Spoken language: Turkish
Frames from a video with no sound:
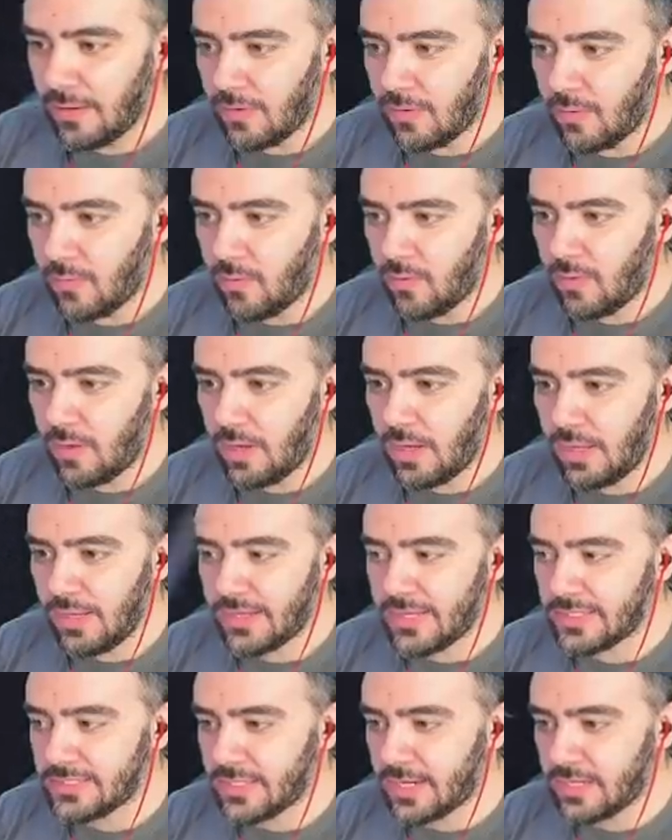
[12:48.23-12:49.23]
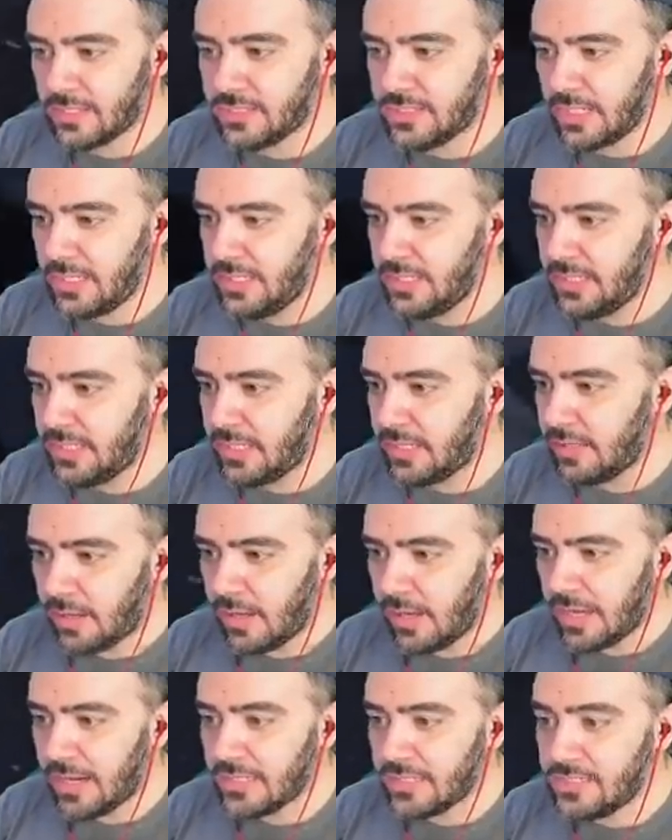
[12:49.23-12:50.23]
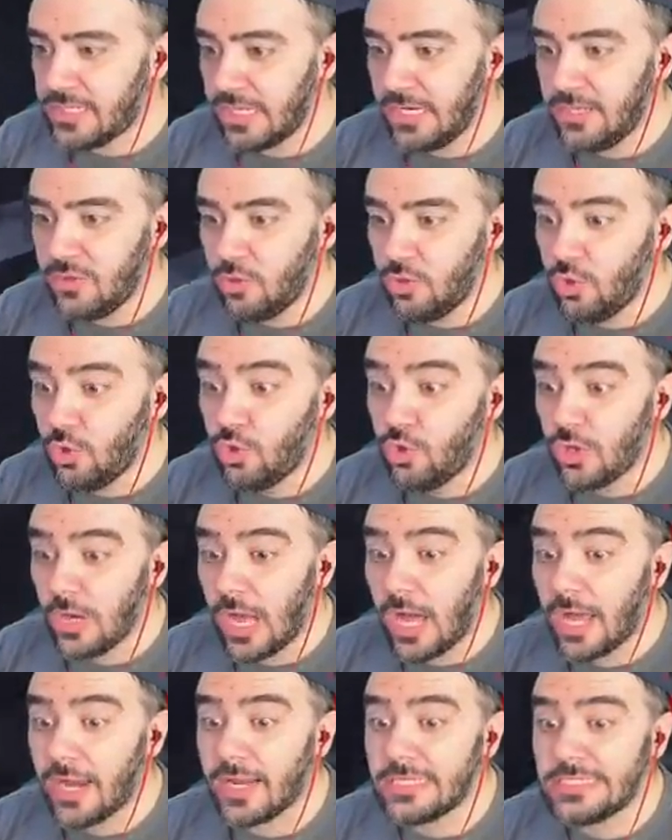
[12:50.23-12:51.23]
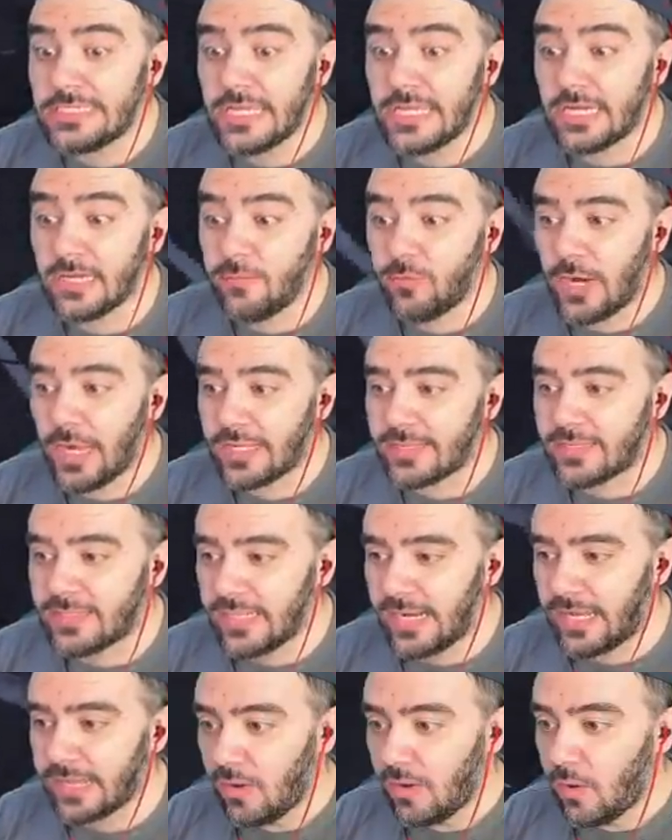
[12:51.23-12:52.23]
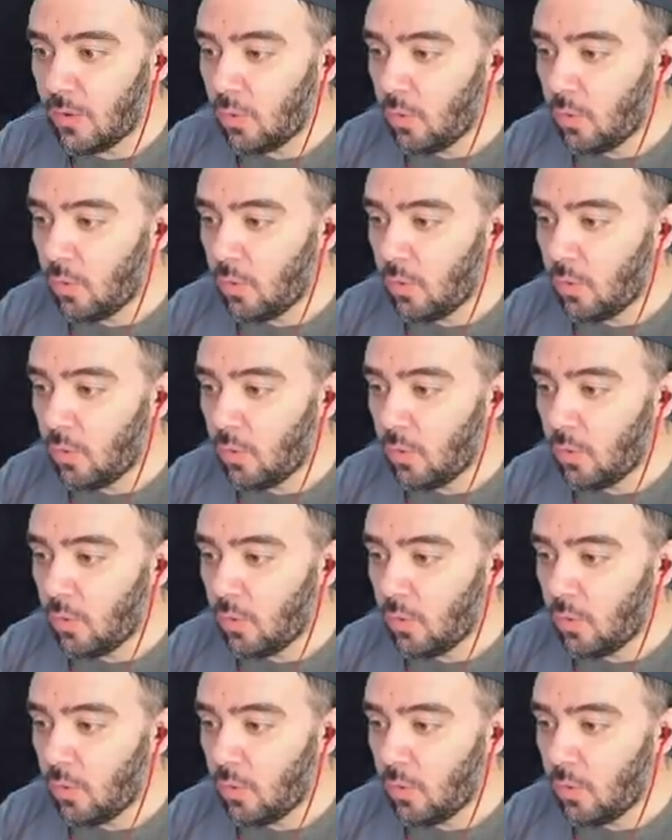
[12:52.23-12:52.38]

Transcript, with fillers: Oha herkes araçtan indi. Araçtan indi yürüyor araçları bıraktılar.